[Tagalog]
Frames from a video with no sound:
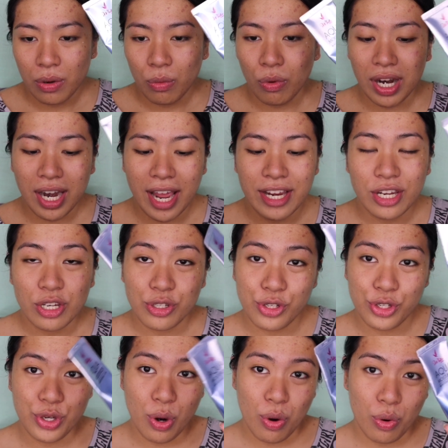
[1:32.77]
walay
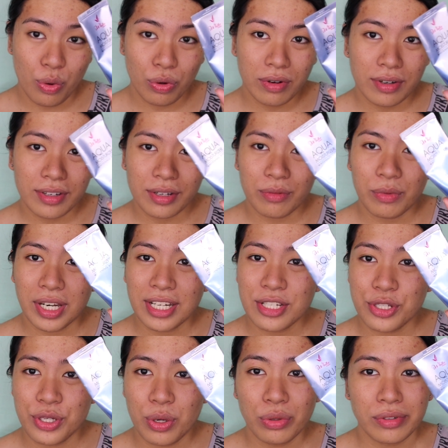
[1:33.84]
joke walay
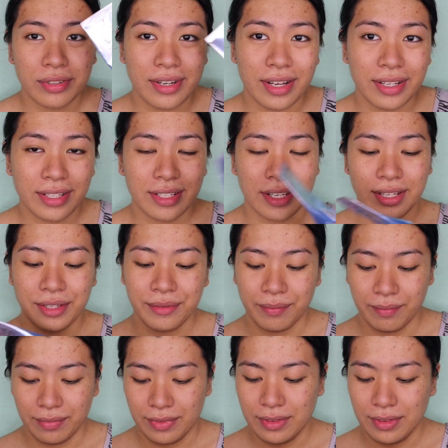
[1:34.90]
joke day kay